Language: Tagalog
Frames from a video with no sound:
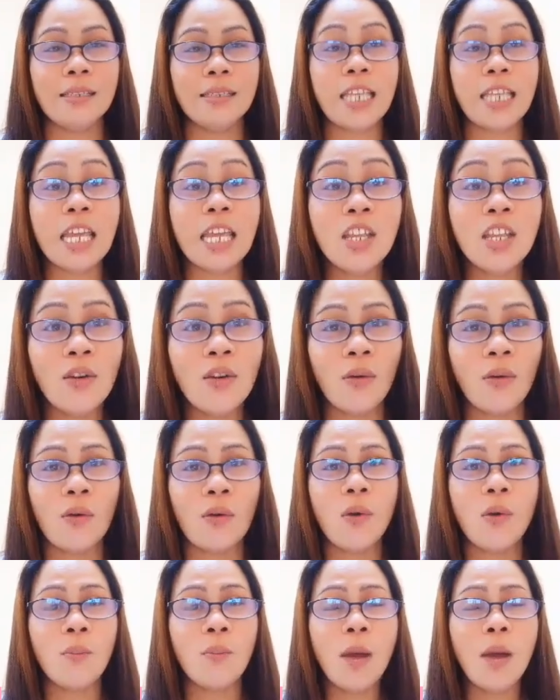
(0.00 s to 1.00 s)
sa
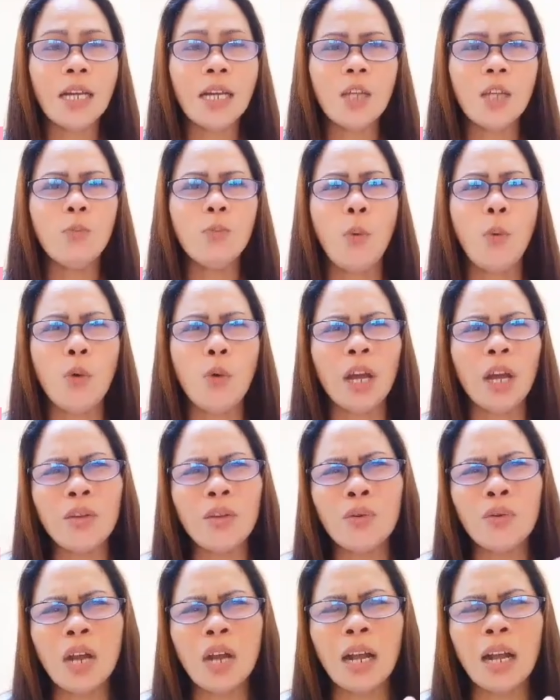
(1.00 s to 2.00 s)
inyo. Bakit po
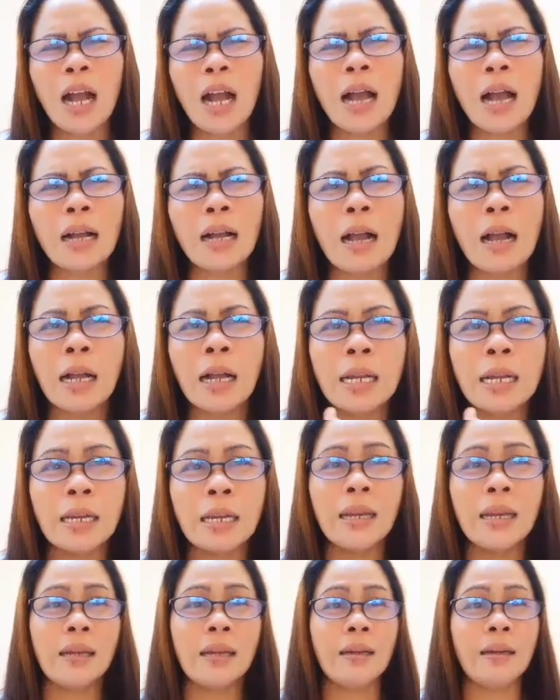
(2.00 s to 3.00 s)
kayo
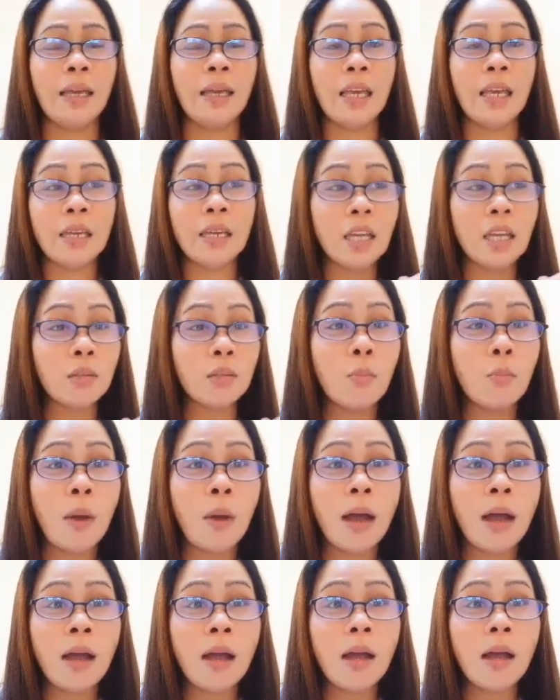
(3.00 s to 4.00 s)
nagkakaganyan? Ingit
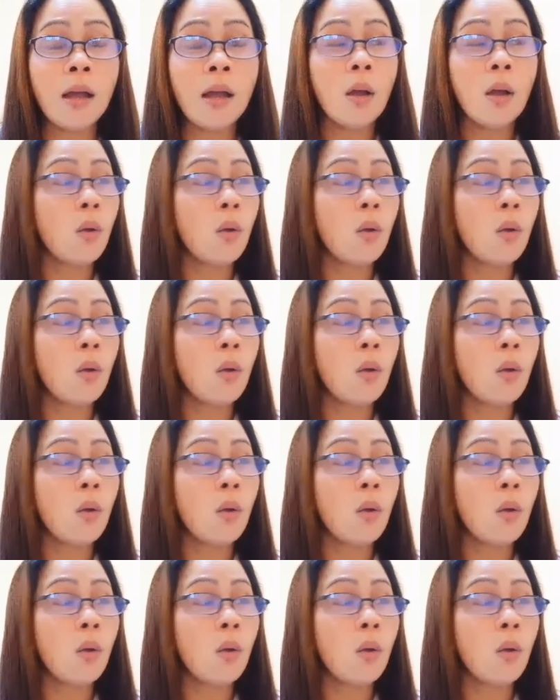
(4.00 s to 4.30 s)
ba?